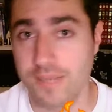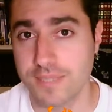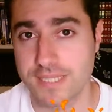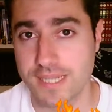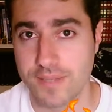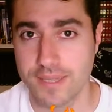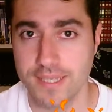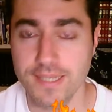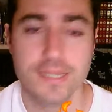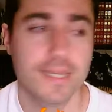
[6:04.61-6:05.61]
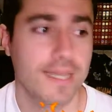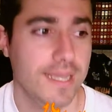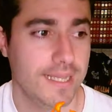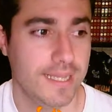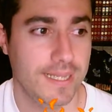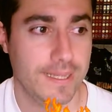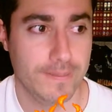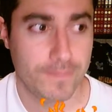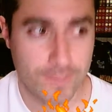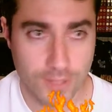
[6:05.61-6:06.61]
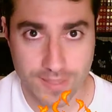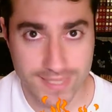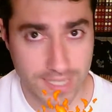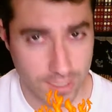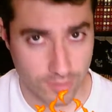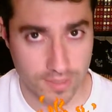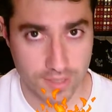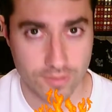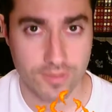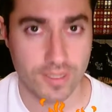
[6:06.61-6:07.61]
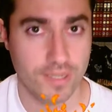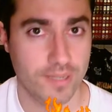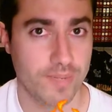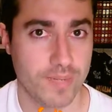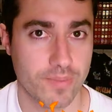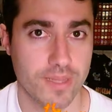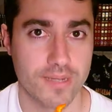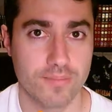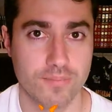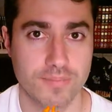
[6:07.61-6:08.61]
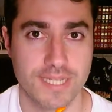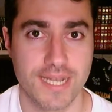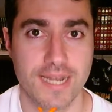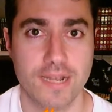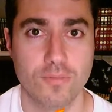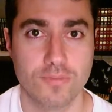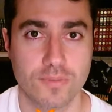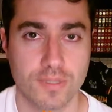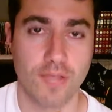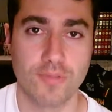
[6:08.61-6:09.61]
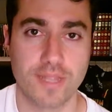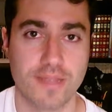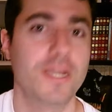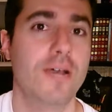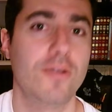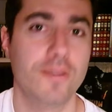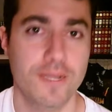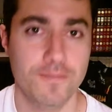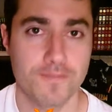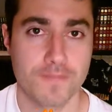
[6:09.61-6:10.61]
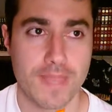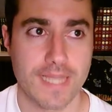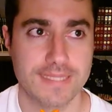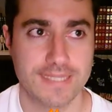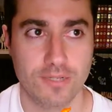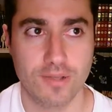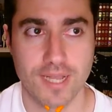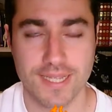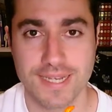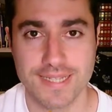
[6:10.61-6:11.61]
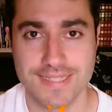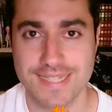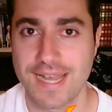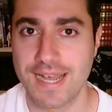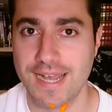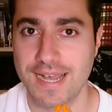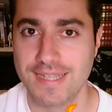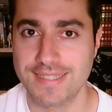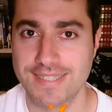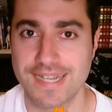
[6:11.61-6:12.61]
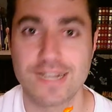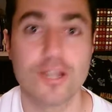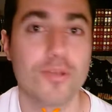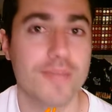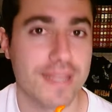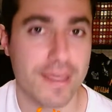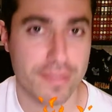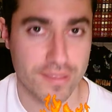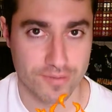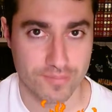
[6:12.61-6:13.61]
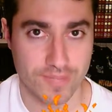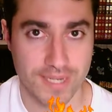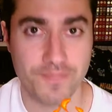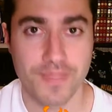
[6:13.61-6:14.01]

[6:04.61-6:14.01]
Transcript: Básicamente, eh, lo va a tener jodido para poder llegar a un, a un determinado nivel si no adquiere esa, esa recomendación, ¿vale?